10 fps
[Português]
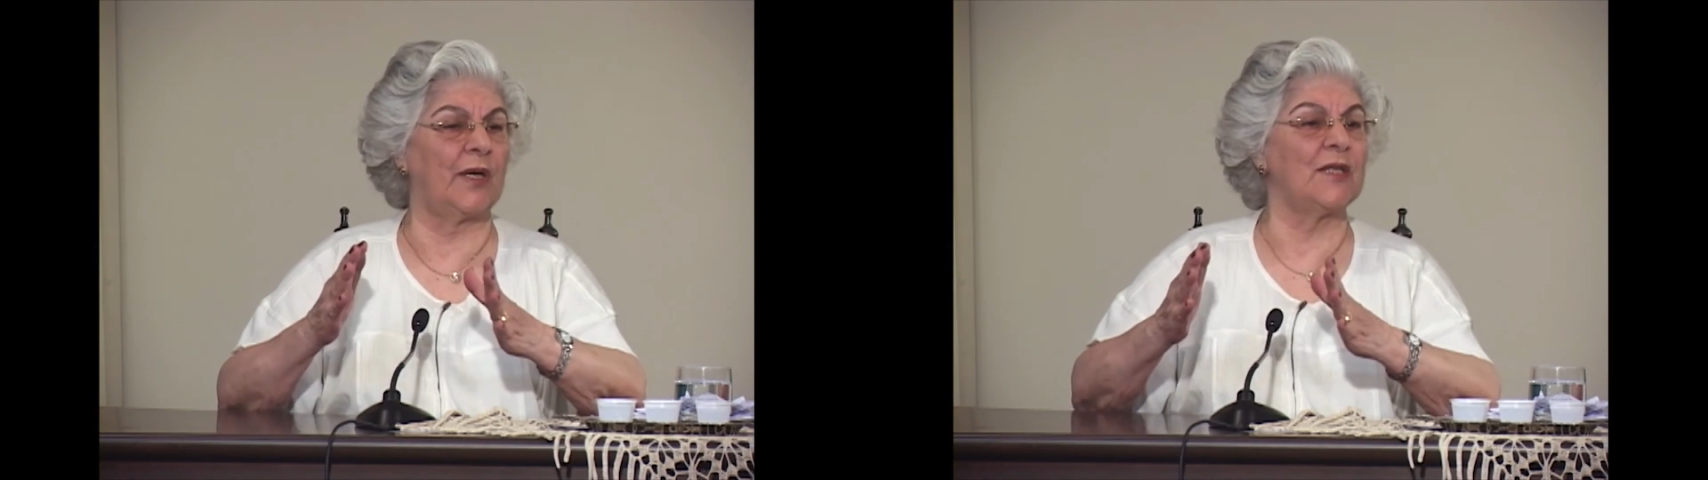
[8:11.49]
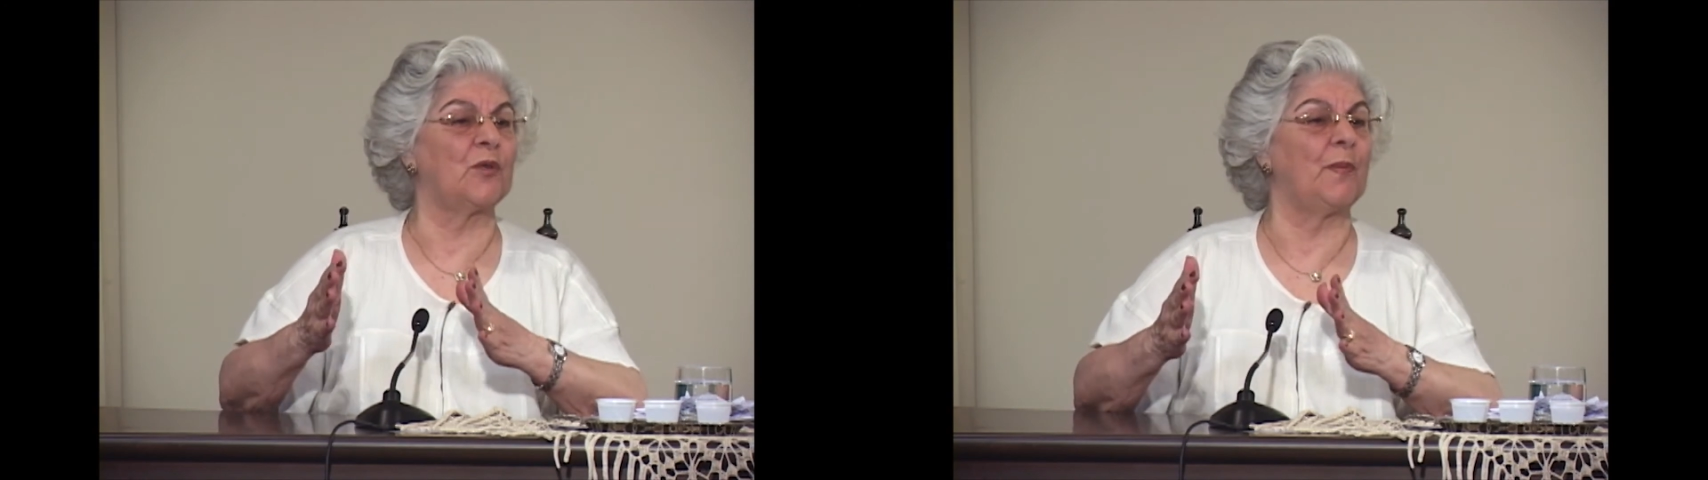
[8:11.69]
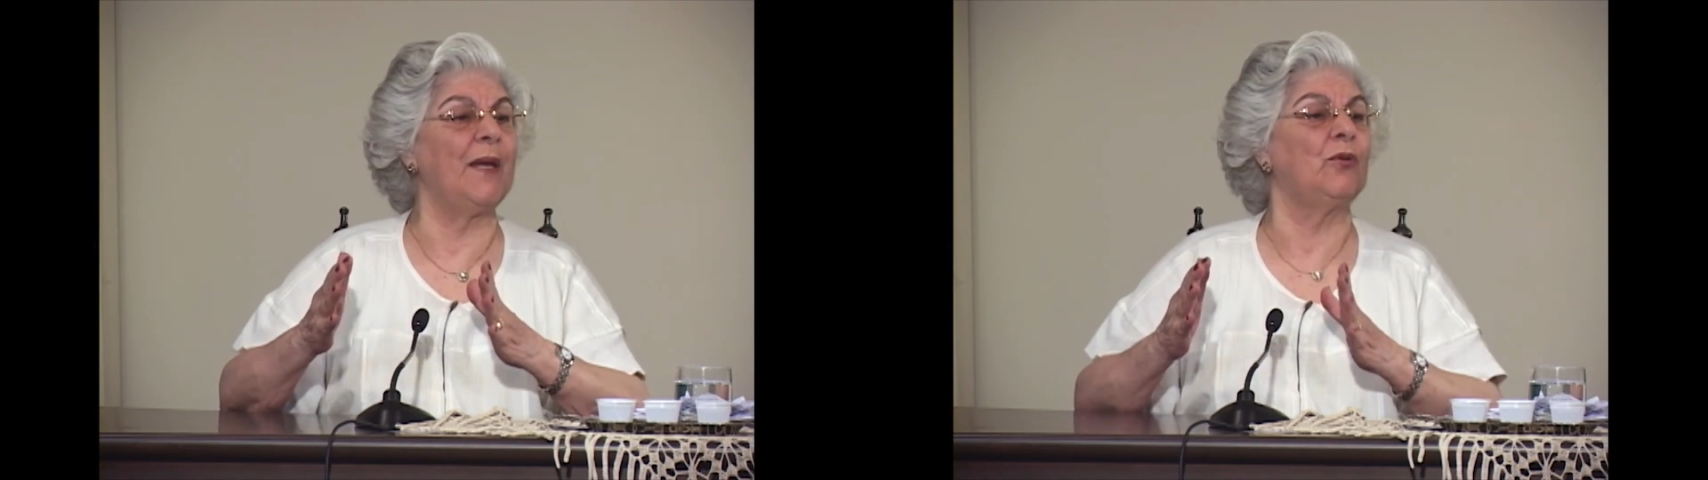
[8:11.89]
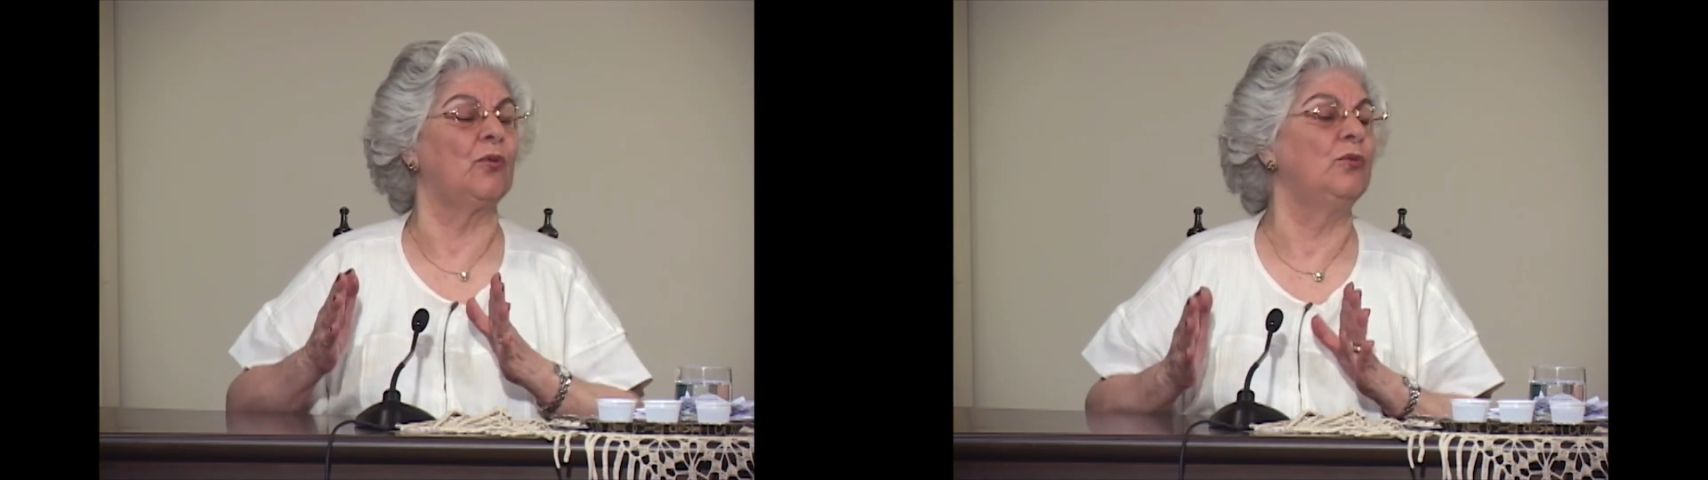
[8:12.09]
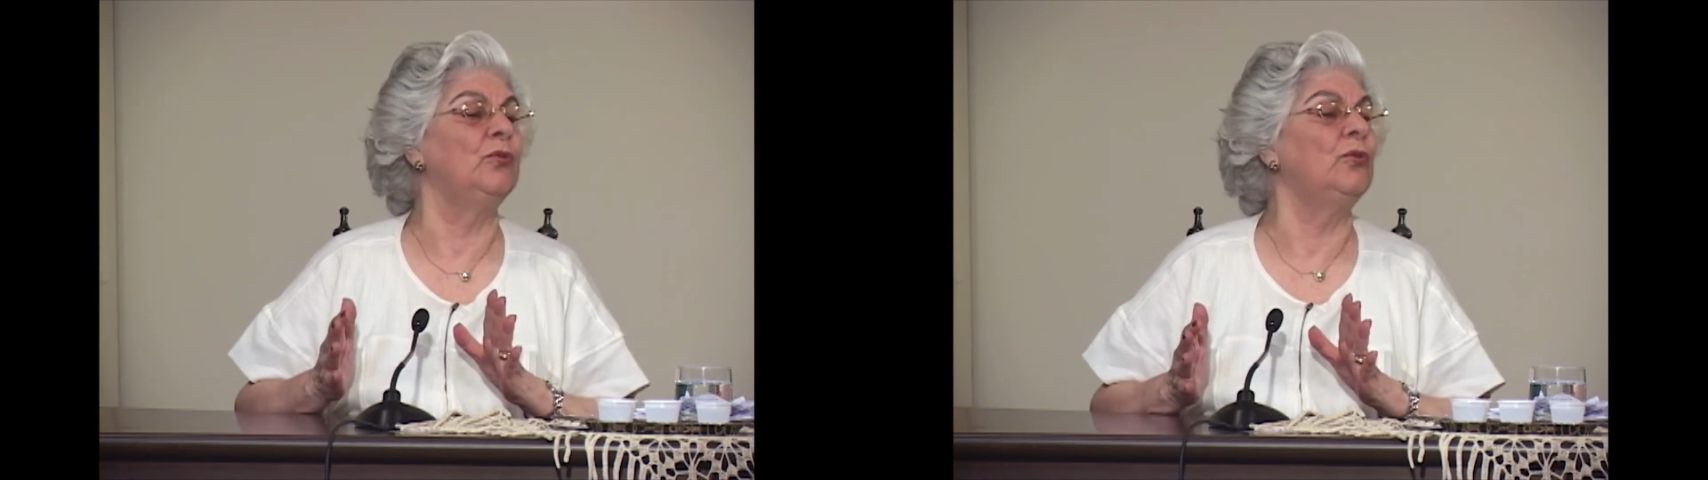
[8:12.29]
respeito
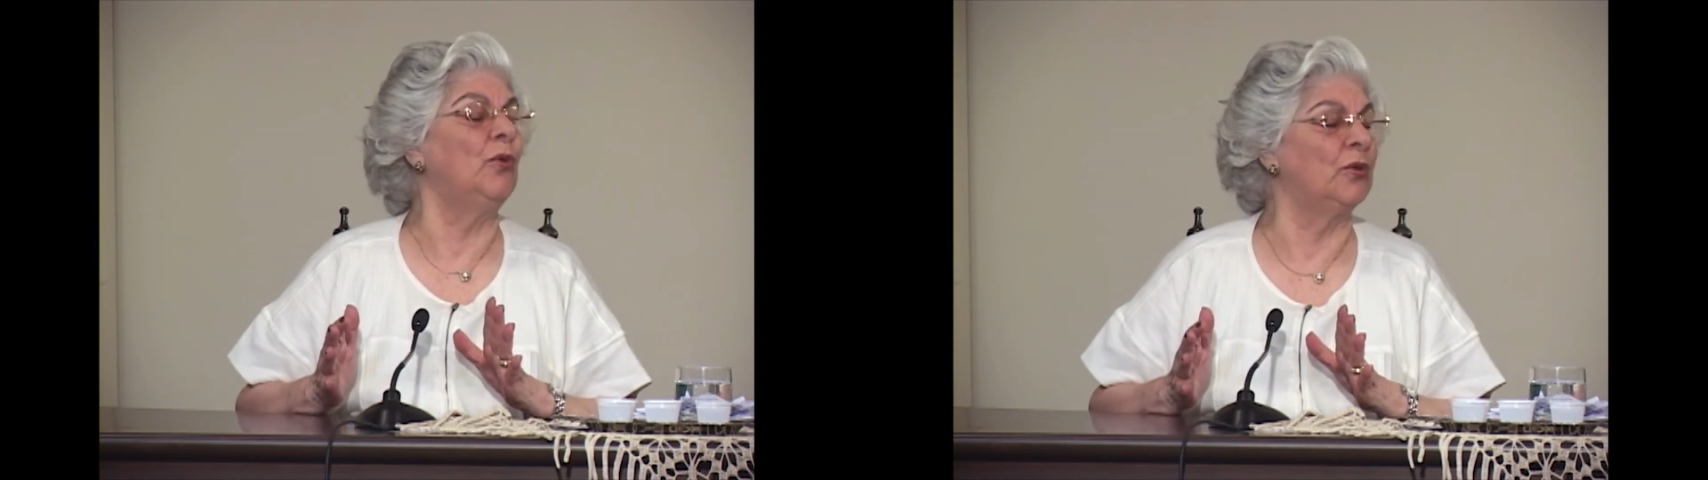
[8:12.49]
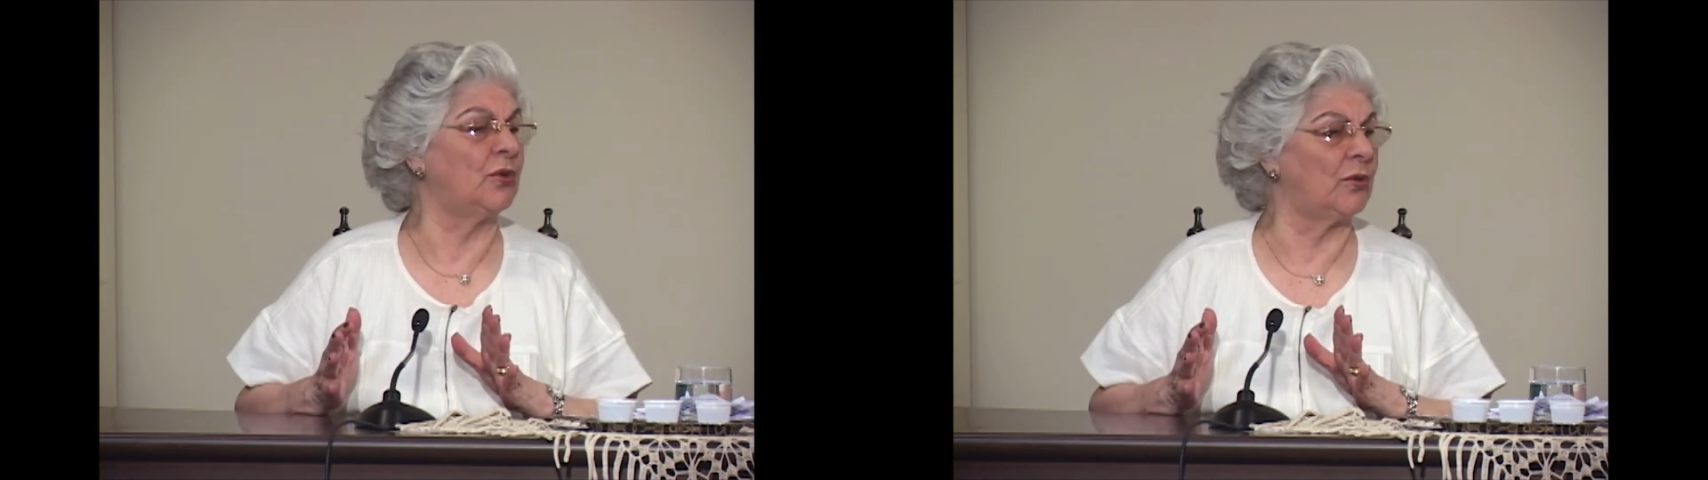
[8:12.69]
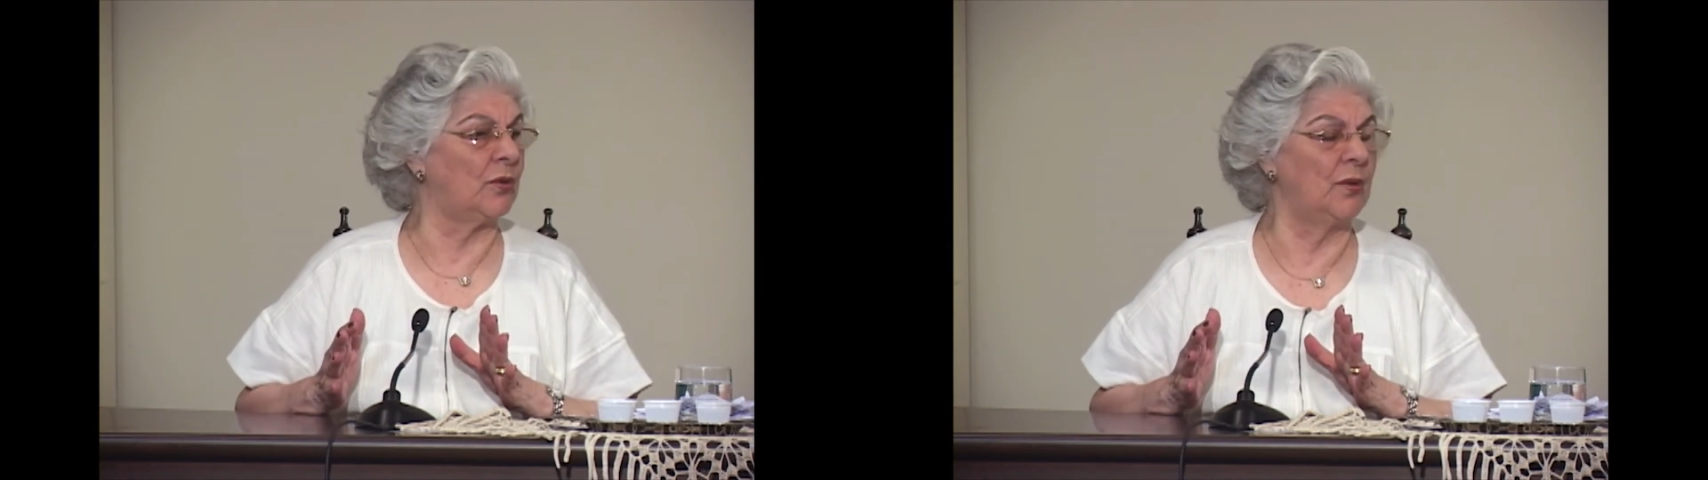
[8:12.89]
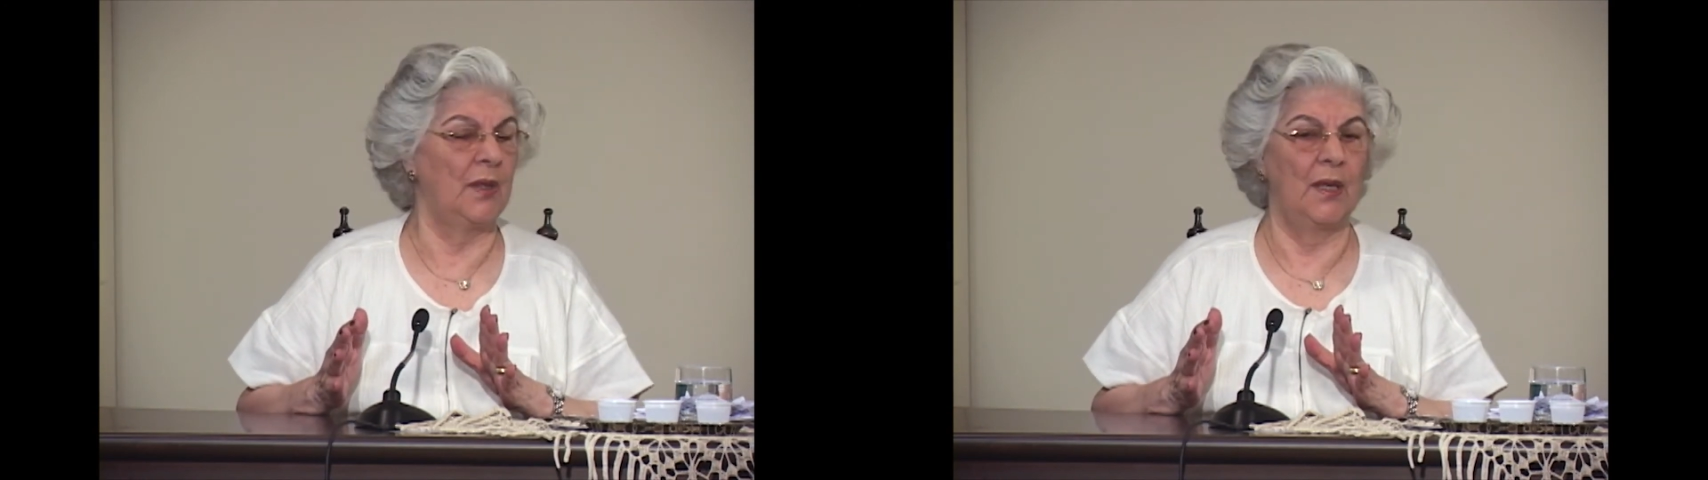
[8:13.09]
um do outro,